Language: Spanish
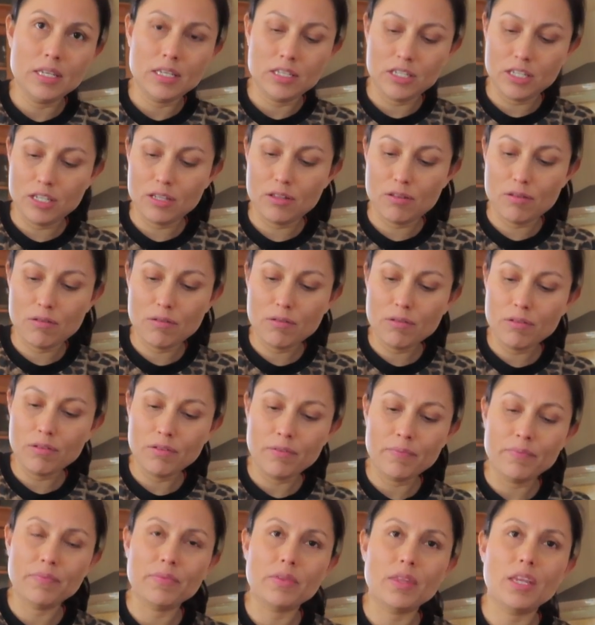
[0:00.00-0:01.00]
Si no,
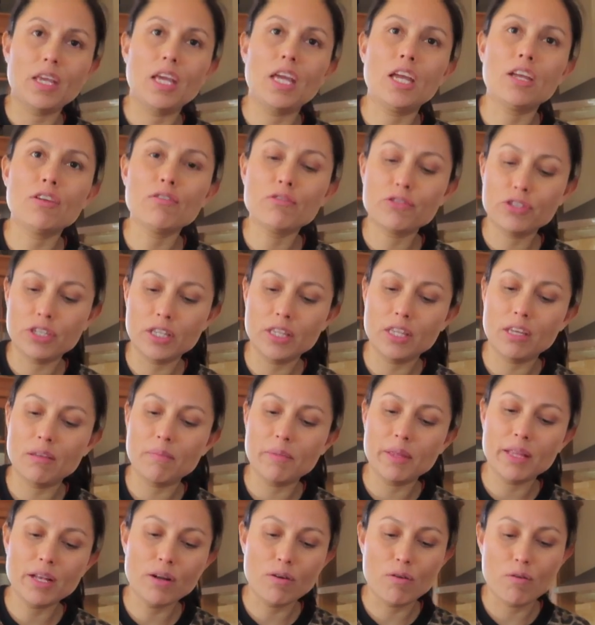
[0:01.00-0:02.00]
ellos se
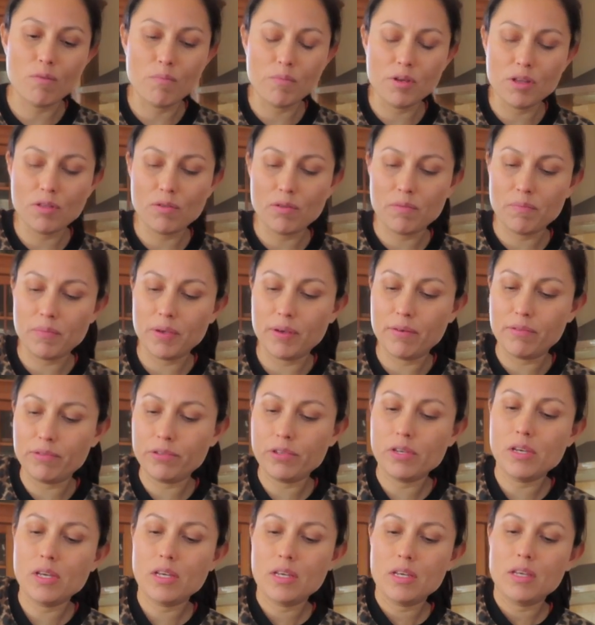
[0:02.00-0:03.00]
terminan comiendo,
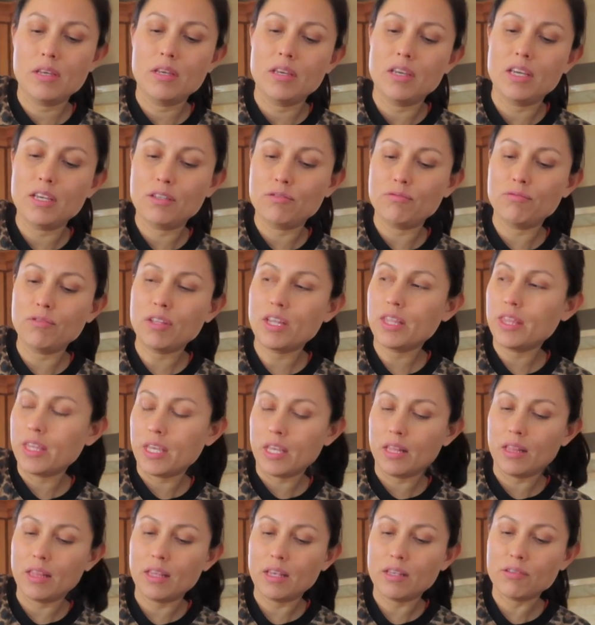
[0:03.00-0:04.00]
Es una
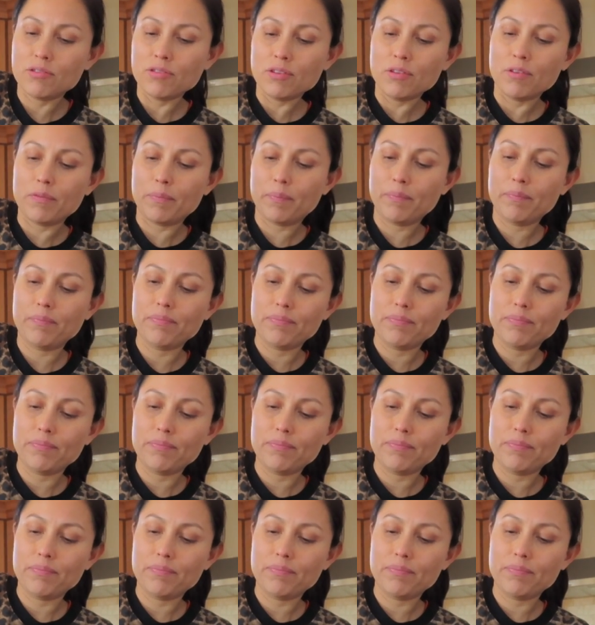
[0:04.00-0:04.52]
tentación.